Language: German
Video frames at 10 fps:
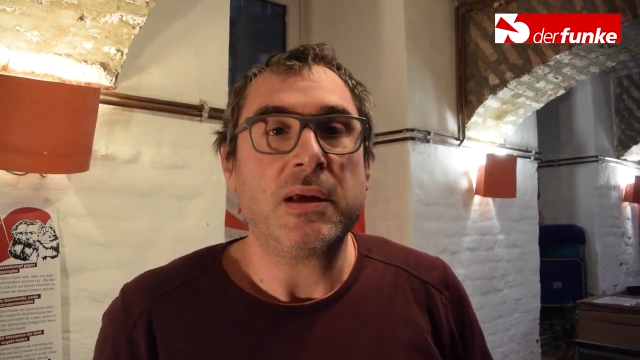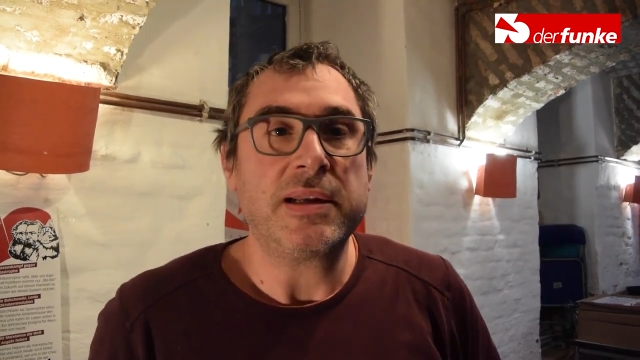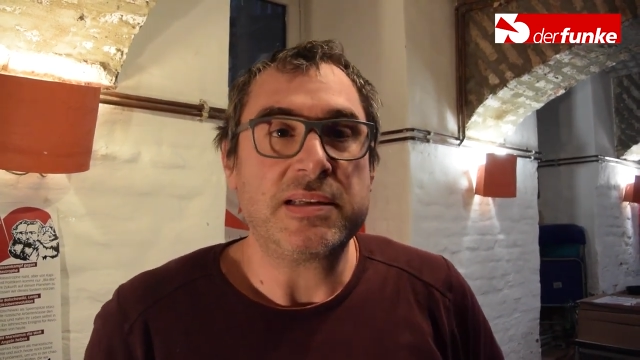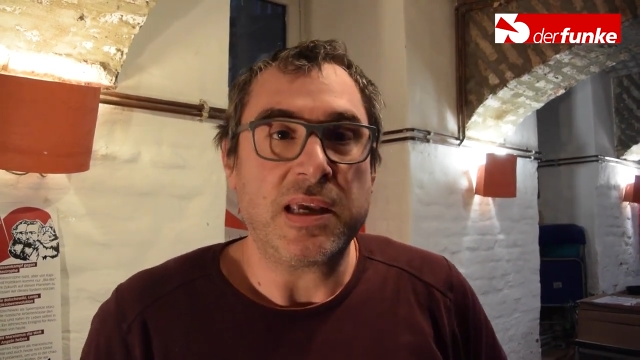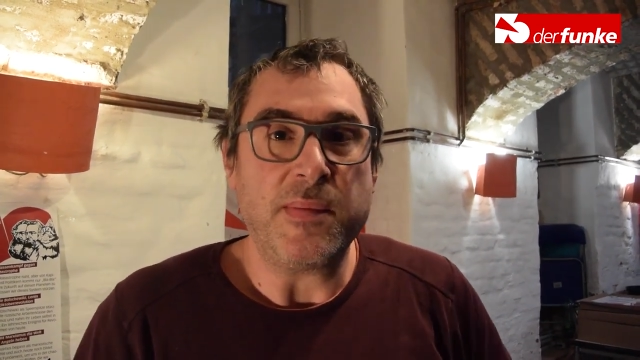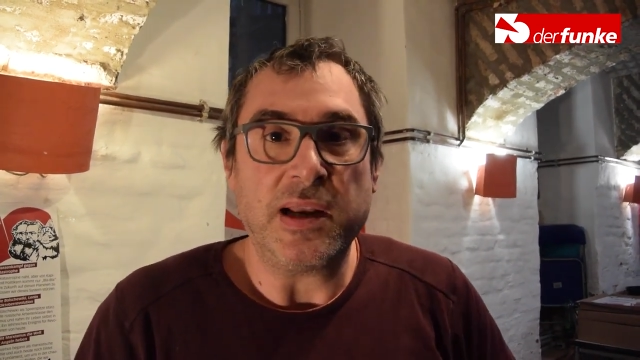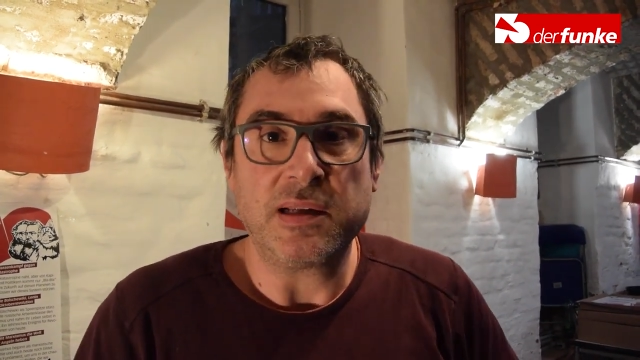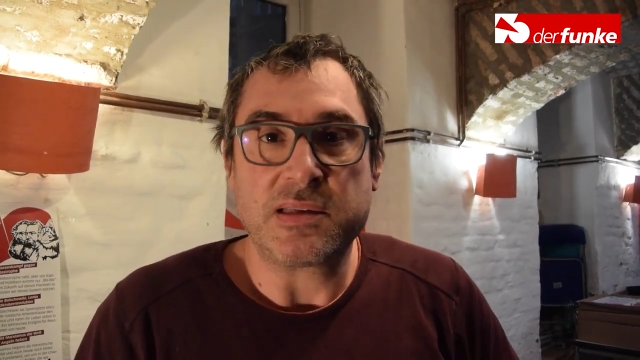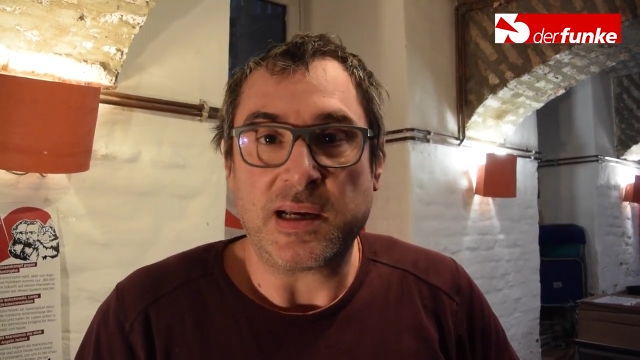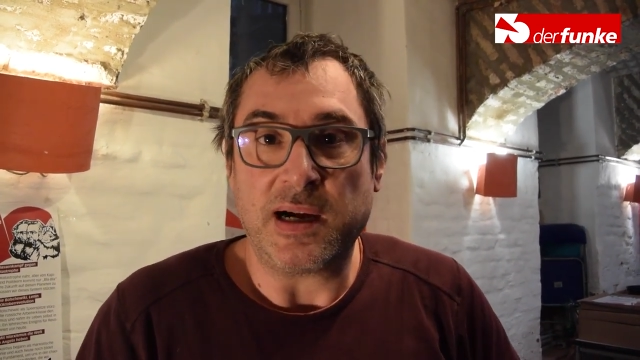des
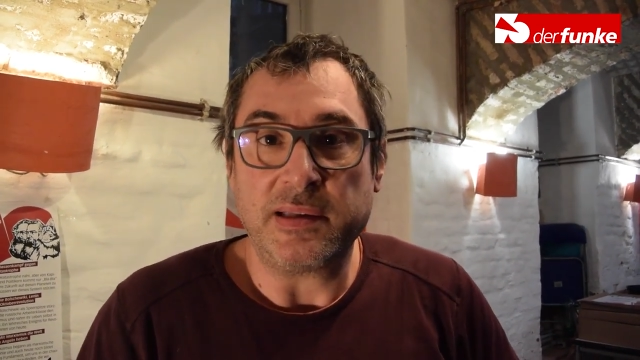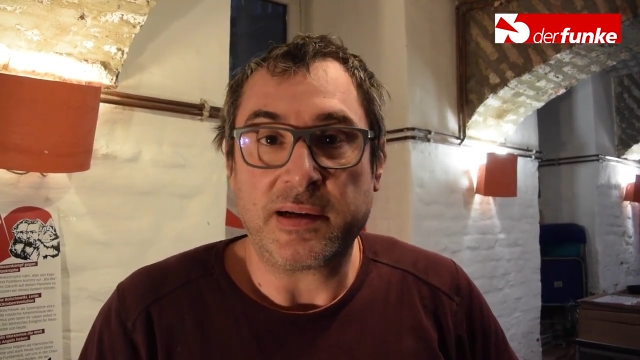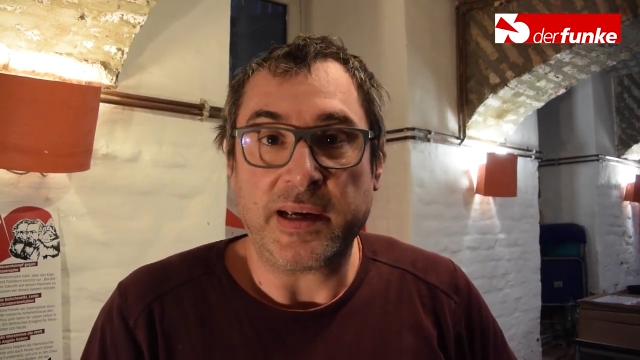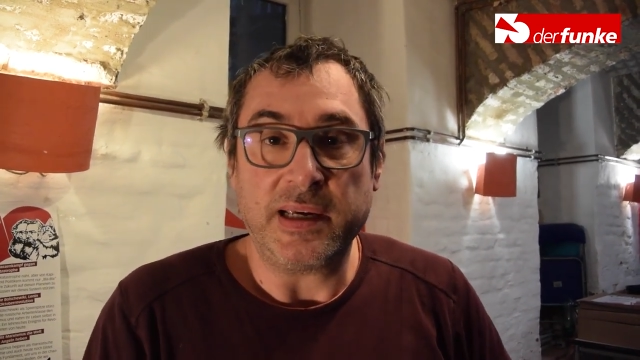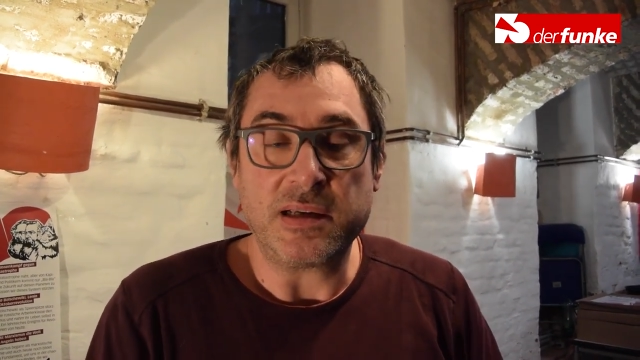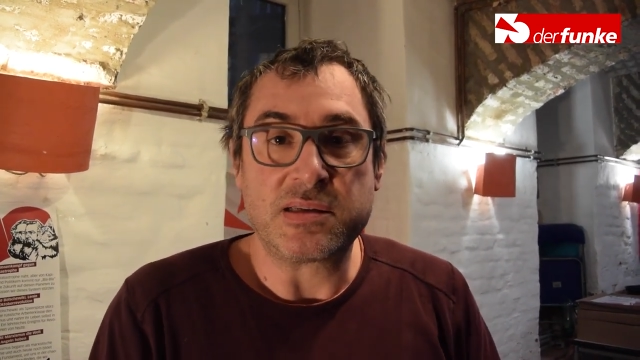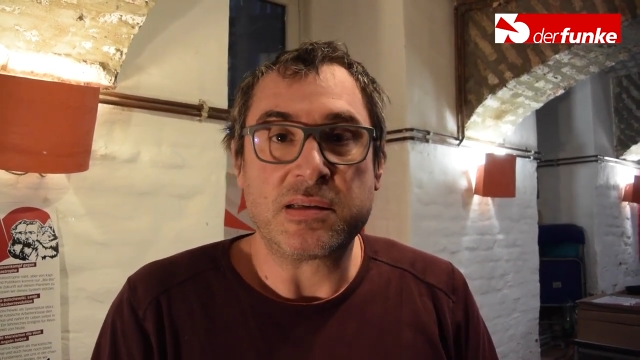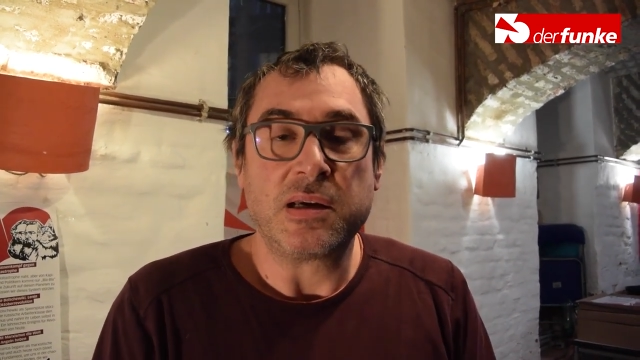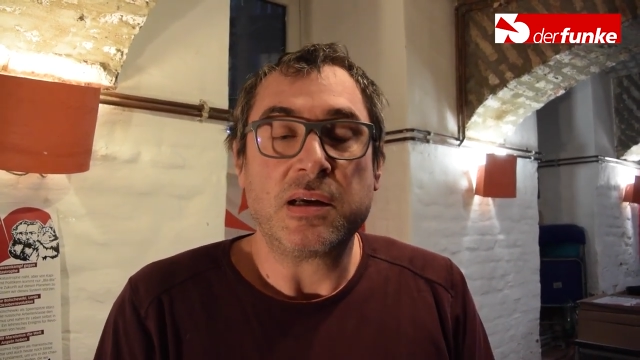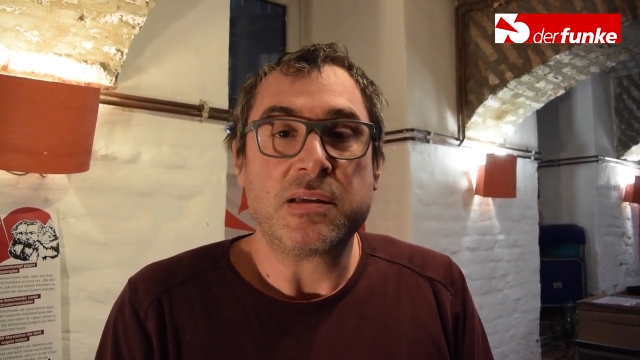ehemaligen
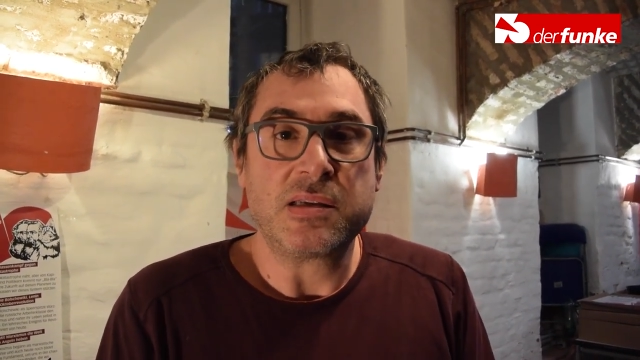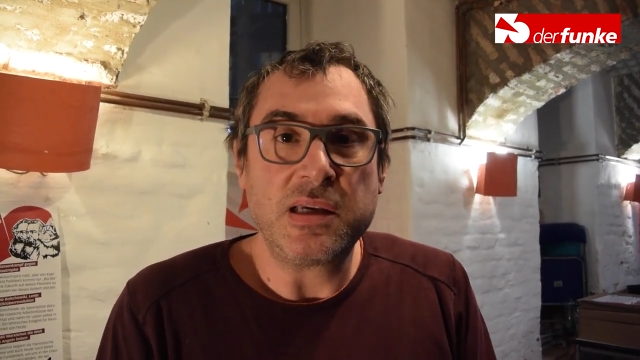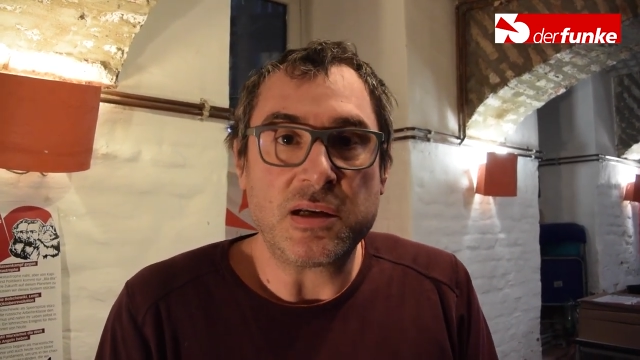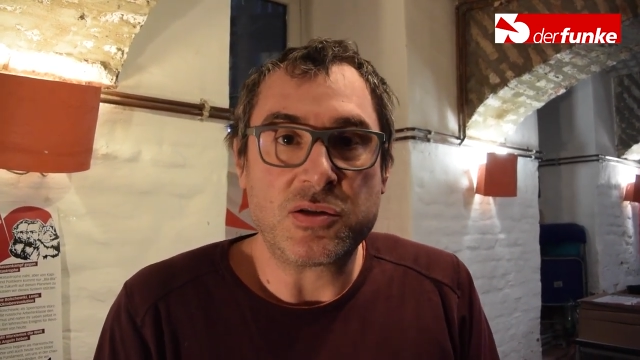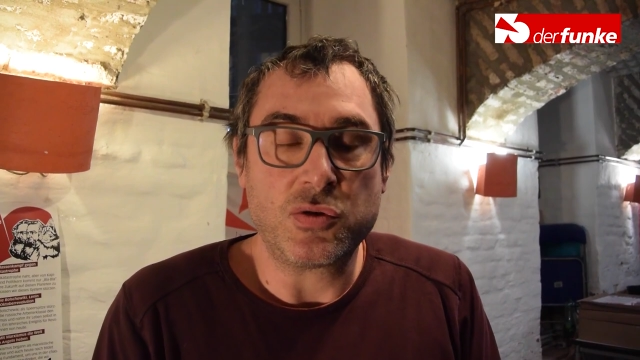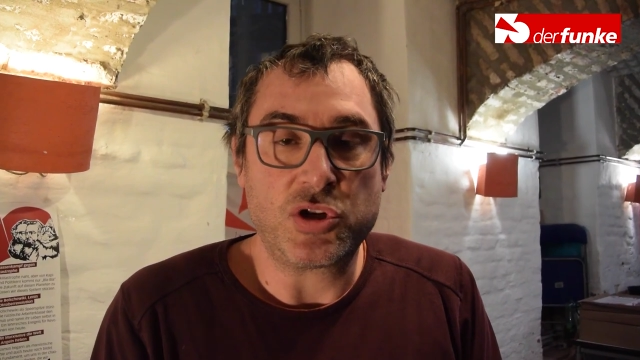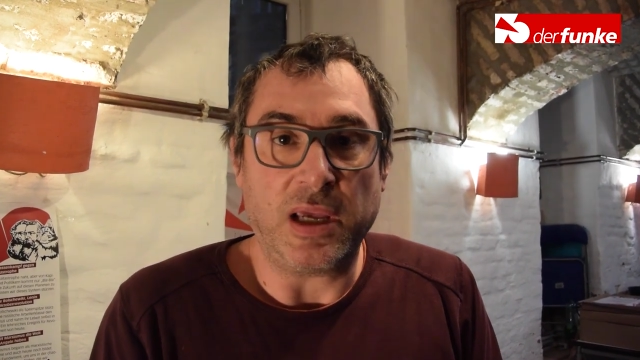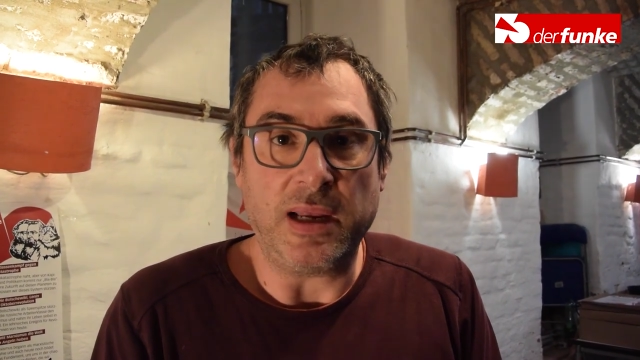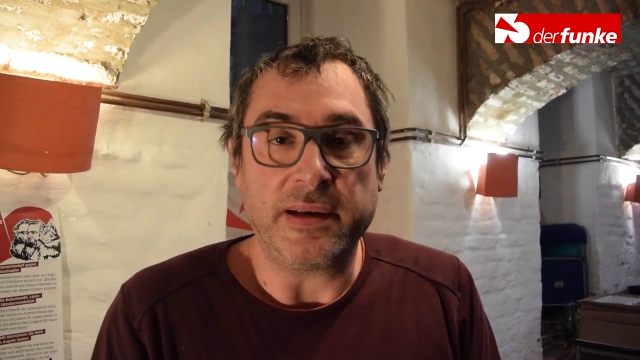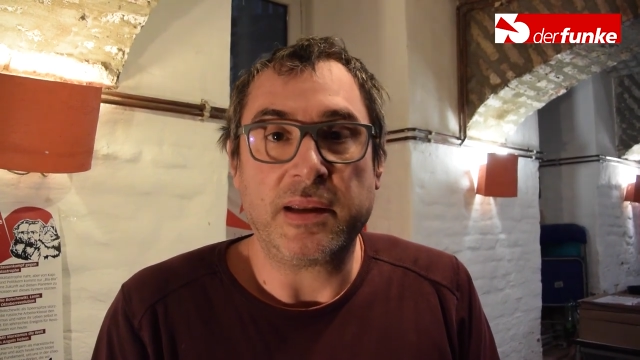Zarenreichs
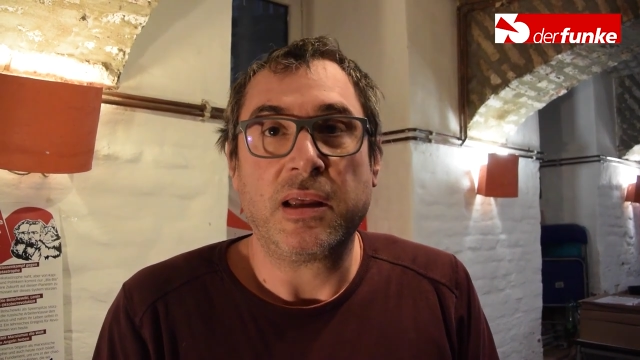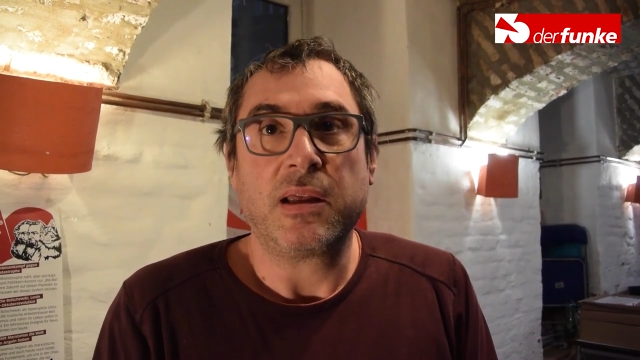sicherzustellen,